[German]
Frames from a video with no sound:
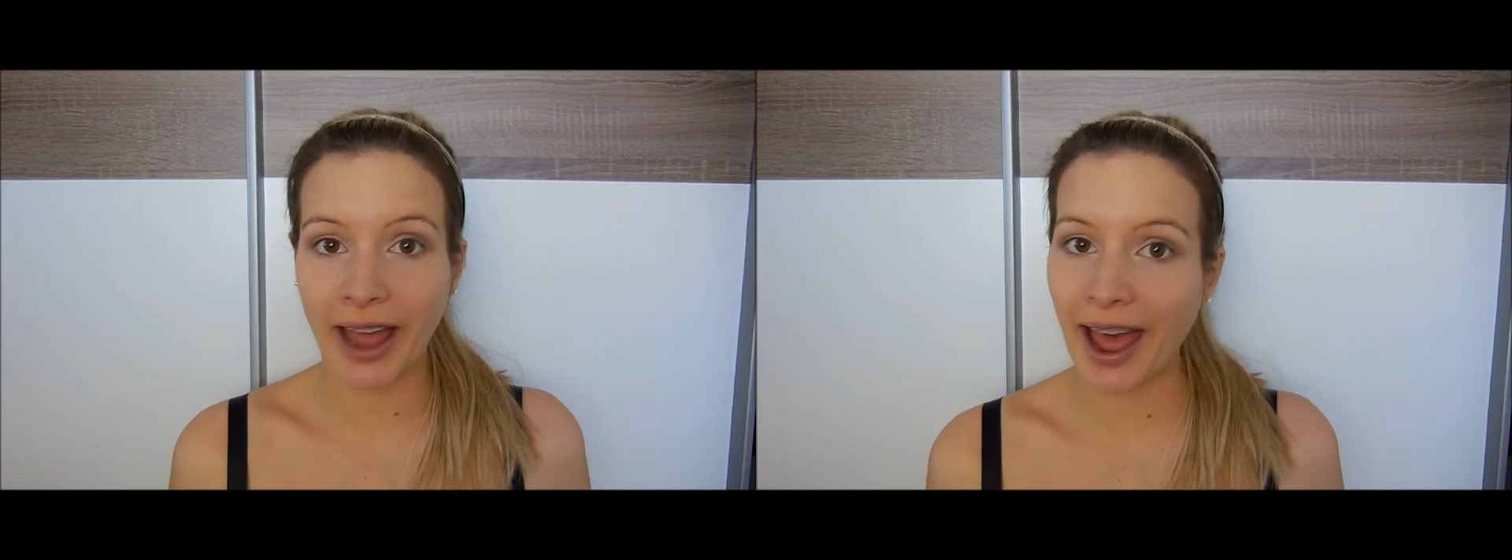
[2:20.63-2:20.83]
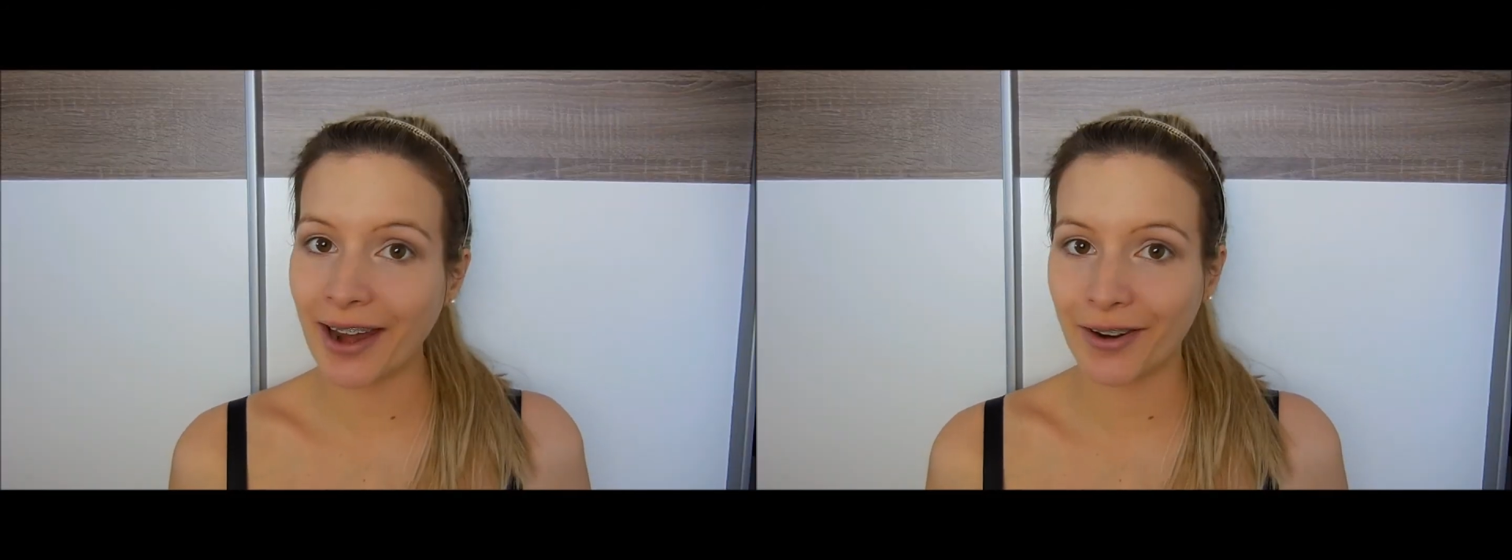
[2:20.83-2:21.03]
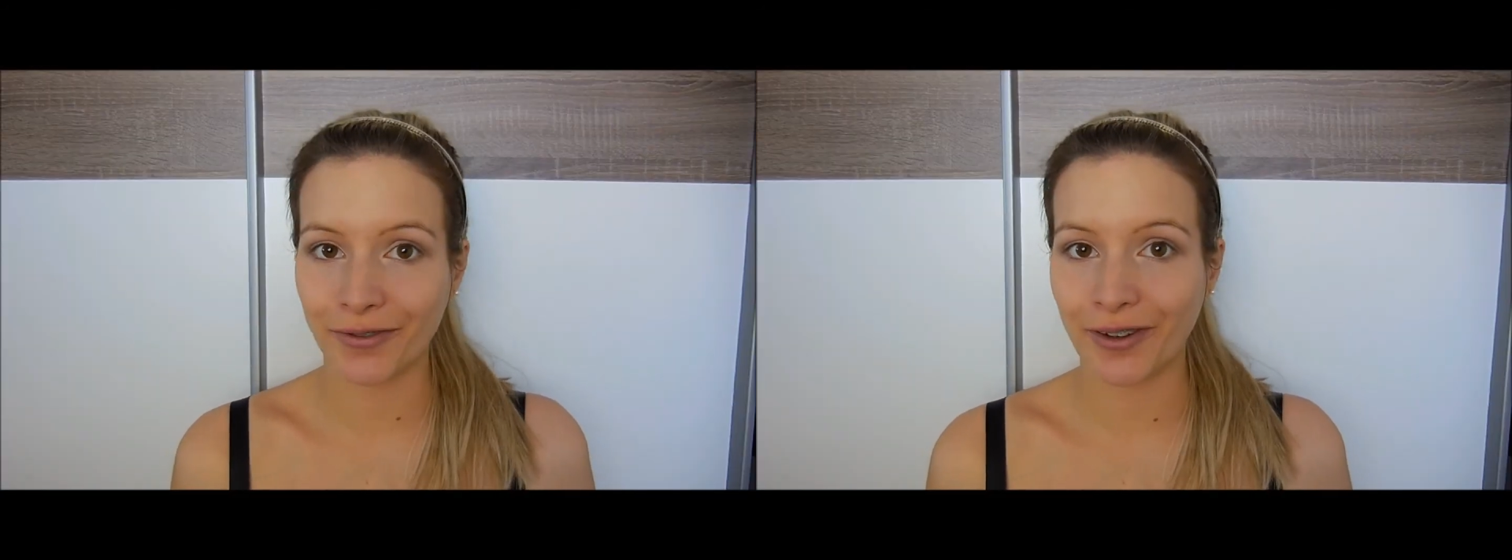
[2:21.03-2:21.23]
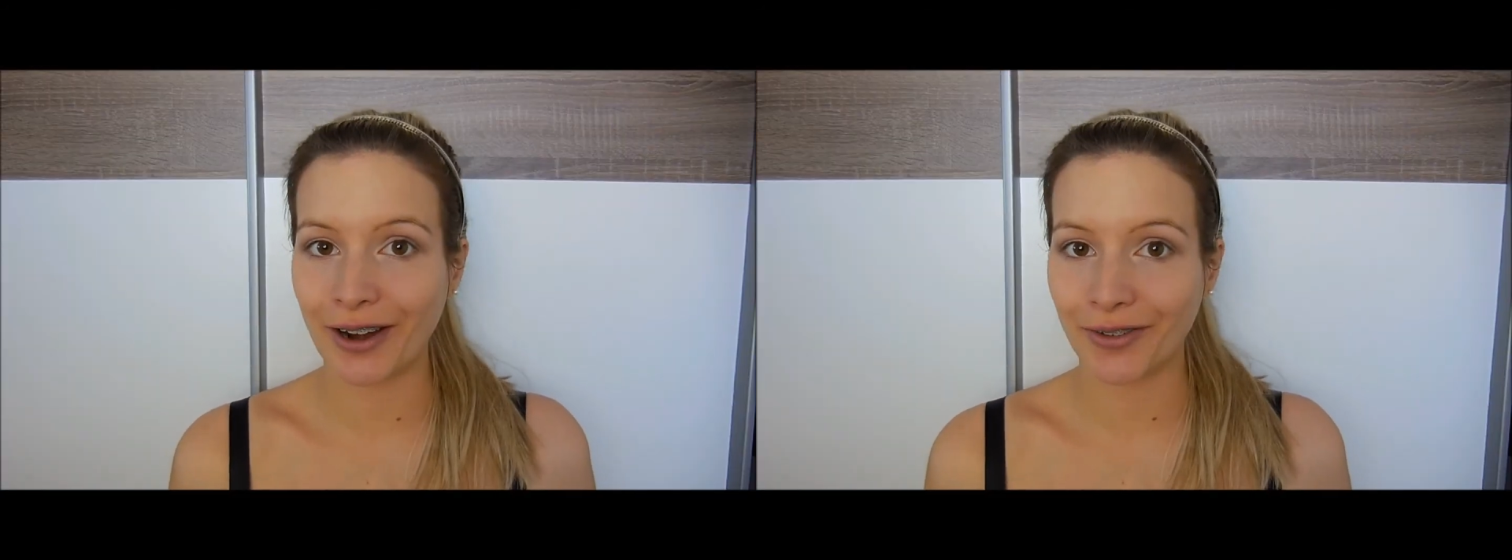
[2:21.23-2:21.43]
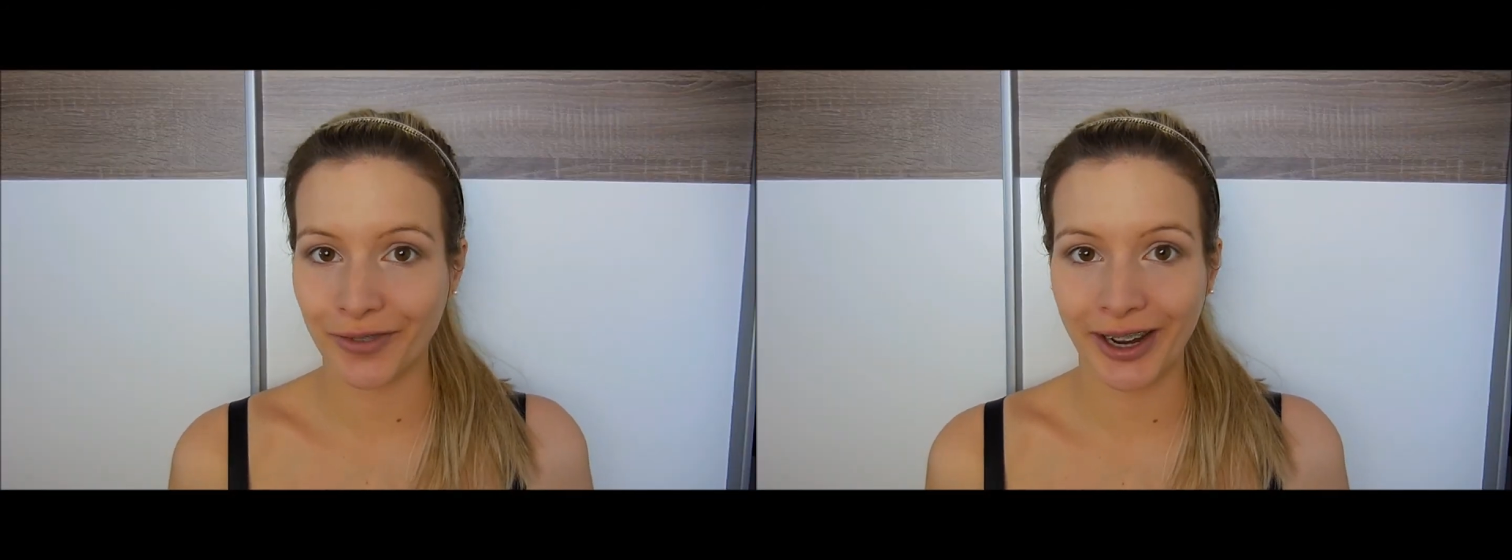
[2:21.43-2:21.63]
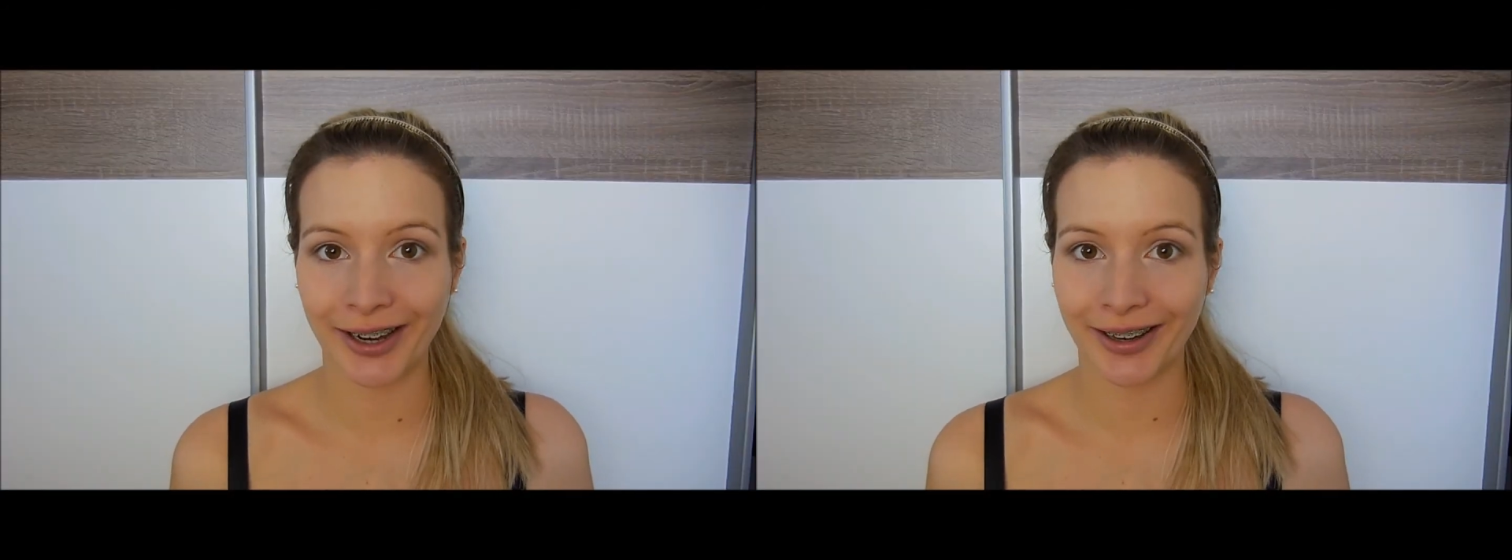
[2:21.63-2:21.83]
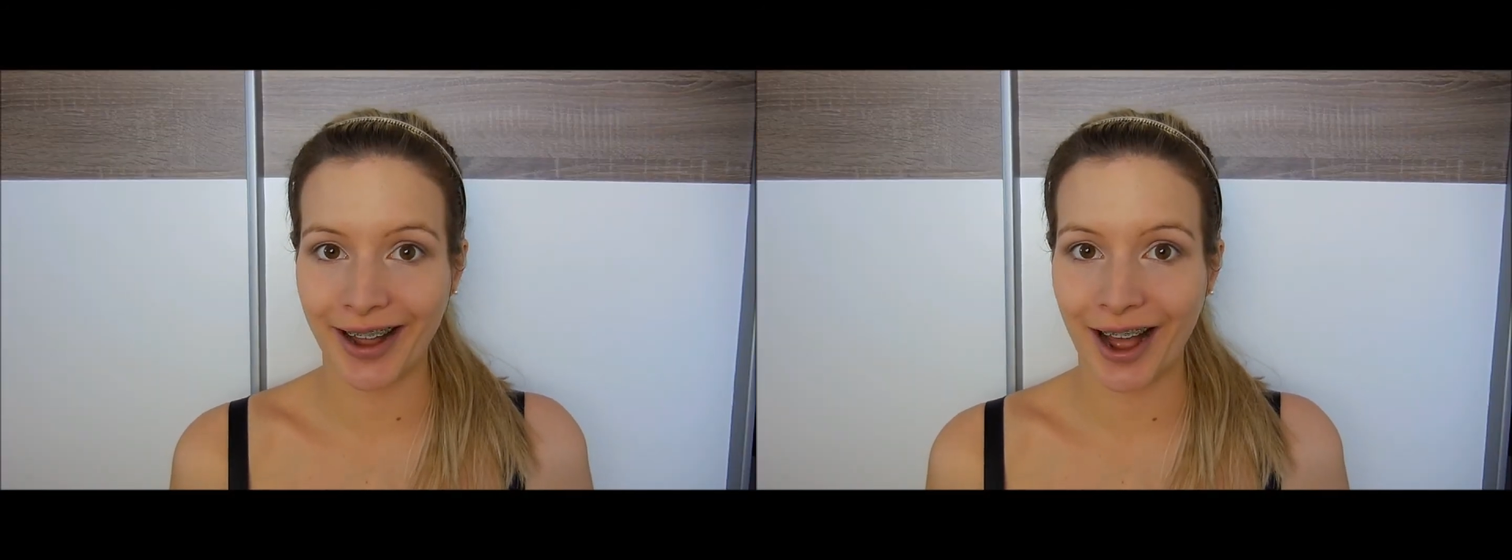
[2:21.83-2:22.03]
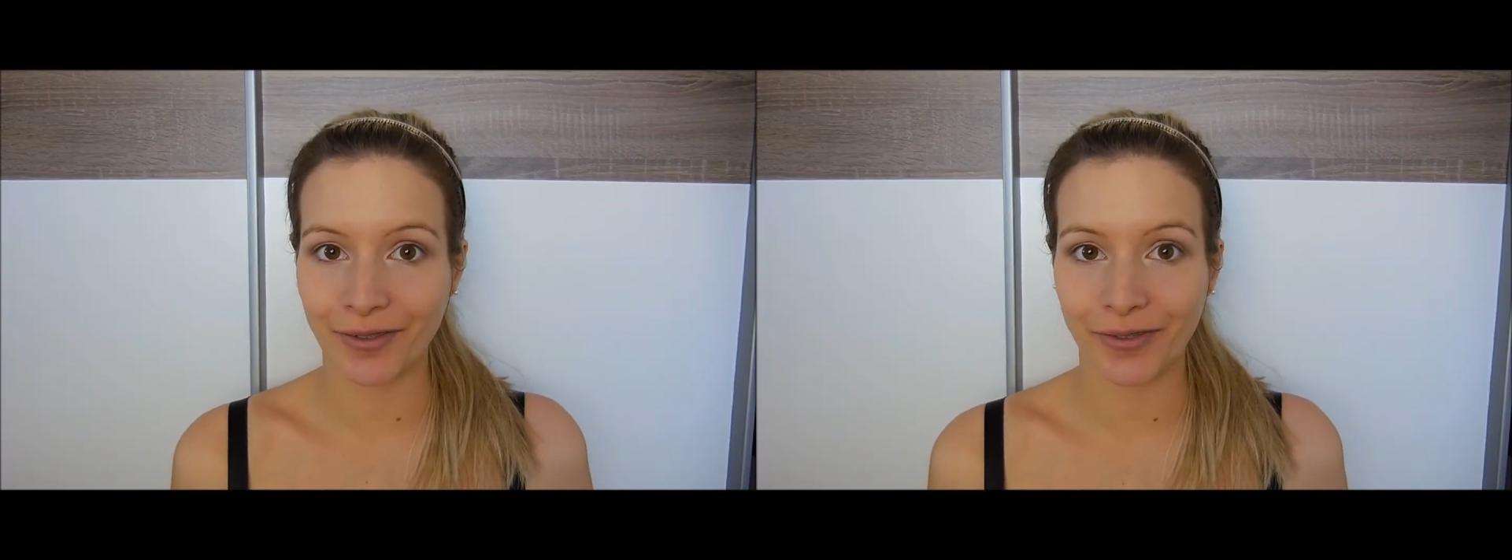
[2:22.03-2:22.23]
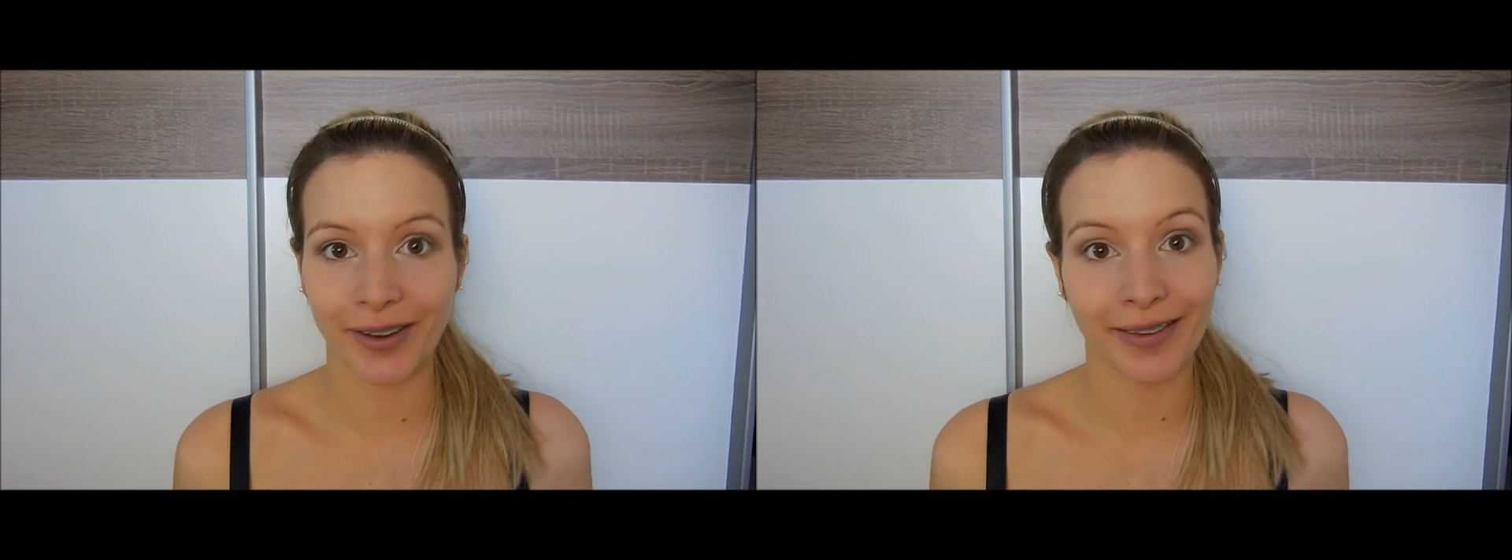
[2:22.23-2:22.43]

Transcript: keinen Fall fehlen darf,